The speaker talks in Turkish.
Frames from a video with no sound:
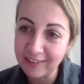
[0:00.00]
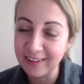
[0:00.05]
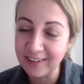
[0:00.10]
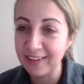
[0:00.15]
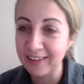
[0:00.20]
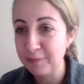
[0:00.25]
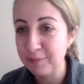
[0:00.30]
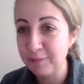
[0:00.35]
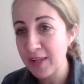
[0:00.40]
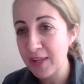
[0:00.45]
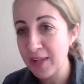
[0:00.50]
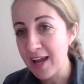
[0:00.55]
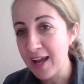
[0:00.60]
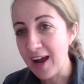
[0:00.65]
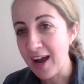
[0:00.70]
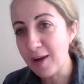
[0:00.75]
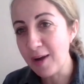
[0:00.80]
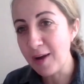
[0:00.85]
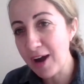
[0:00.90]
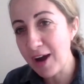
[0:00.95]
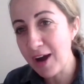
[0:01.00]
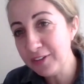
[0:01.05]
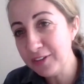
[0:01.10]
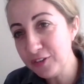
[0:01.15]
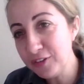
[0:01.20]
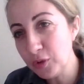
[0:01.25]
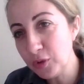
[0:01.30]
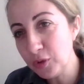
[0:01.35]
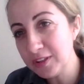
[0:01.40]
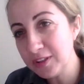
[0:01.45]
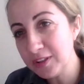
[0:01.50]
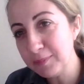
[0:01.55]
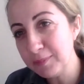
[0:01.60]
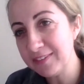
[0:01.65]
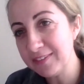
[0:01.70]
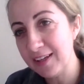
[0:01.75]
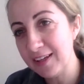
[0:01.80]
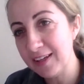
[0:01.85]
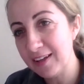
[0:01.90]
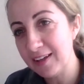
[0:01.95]
Ee, ama Antigoa'da
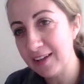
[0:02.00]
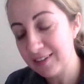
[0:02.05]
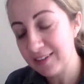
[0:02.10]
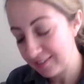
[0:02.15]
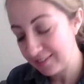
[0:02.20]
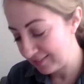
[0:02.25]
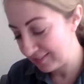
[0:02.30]
Amerikan mesela...